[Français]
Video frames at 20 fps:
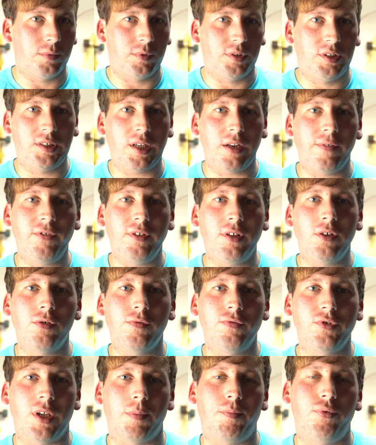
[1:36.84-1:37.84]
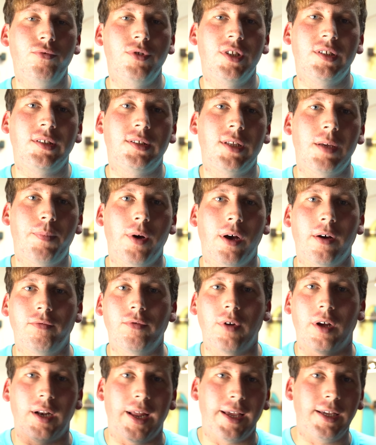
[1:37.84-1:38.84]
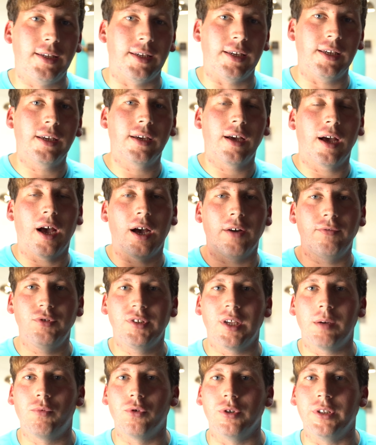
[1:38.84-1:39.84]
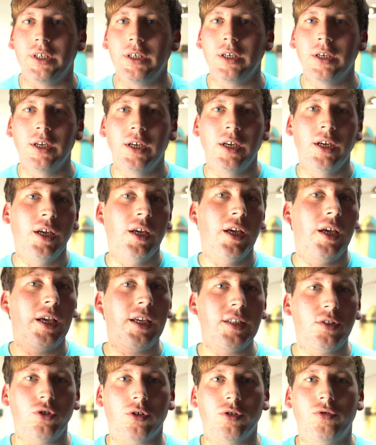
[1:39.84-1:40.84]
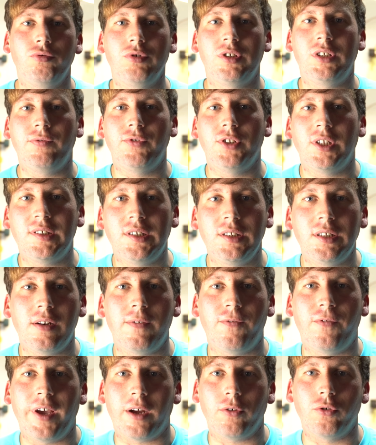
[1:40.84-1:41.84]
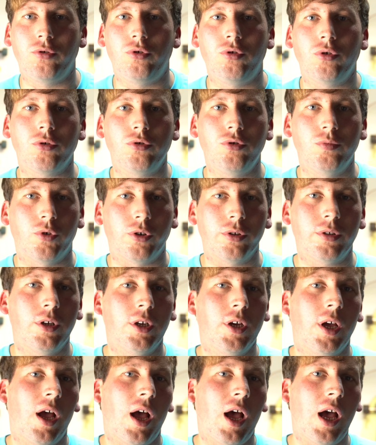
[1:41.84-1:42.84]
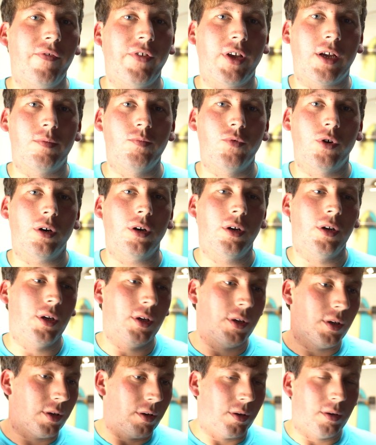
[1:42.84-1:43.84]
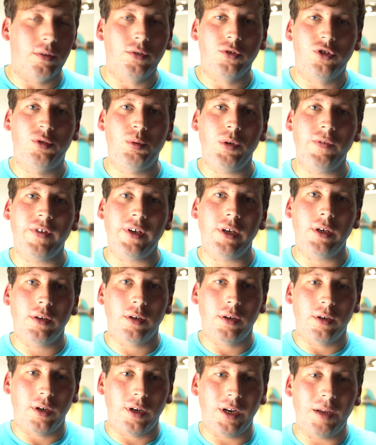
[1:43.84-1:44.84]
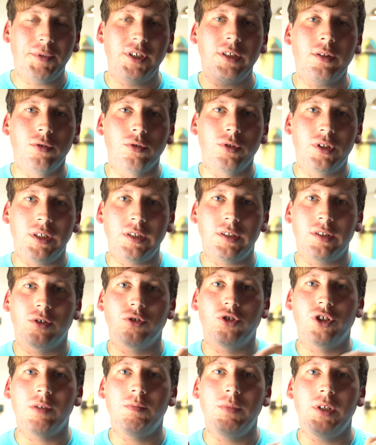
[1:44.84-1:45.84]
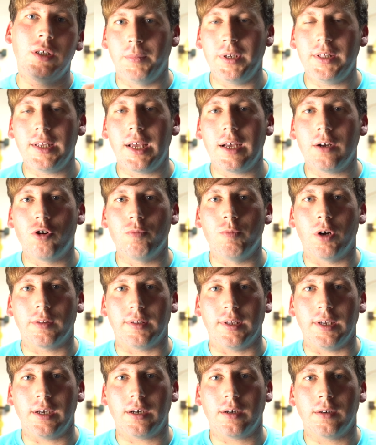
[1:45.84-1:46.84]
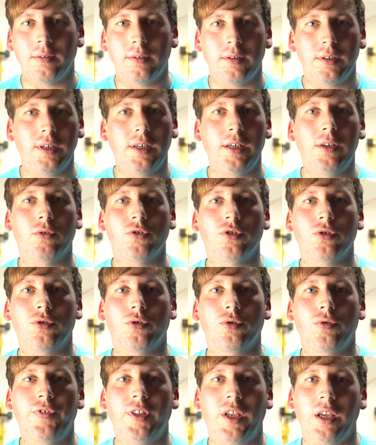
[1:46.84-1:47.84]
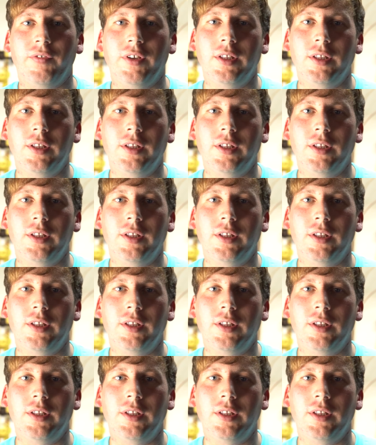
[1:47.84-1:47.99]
Si cette vidéo vous a plu, n'hésitez pas à, liker, à vous abonner. Et surtout, si vous décidez de faire le tour du monde avec moi, suivez la petite notice que j'ai mis, mettez un commentaire et on se retrouve très